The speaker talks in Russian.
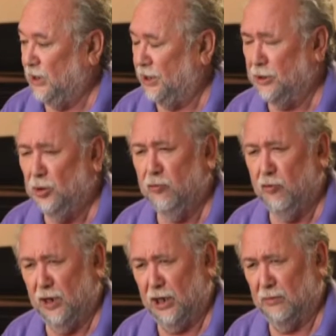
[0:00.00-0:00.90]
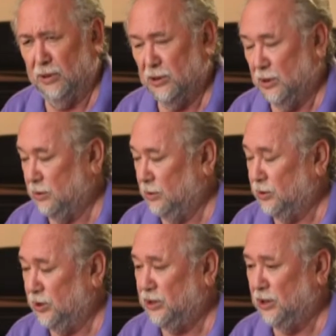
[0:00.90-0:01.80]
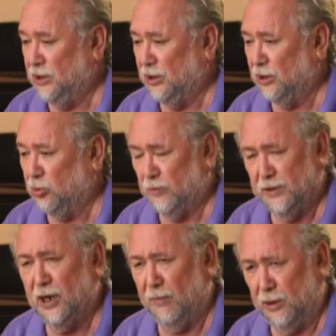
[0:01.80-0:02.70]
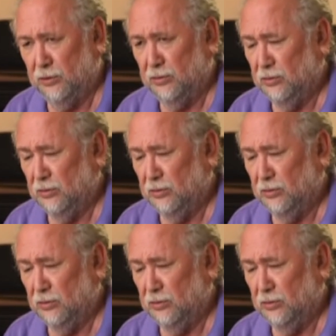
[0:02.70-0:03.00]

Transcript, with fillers: рядового, как бы сказать, деятеля, над которым все командуют.